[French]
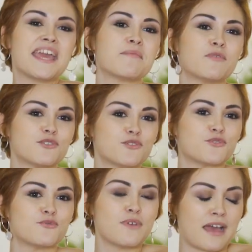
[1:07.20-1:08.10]
Et moi, je
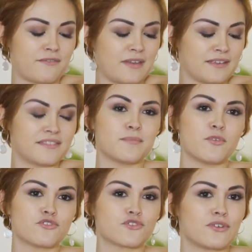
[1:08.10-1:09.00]
joue avec des
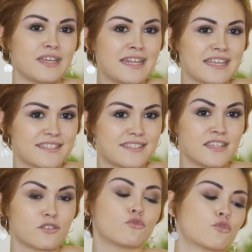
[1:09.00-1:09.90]
manches
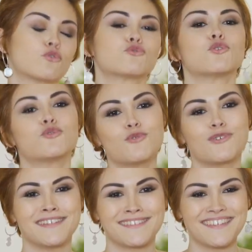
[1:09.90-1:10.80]
élastiques, donc surtout
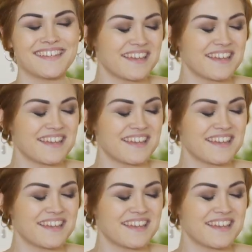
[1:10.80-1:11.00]
en été,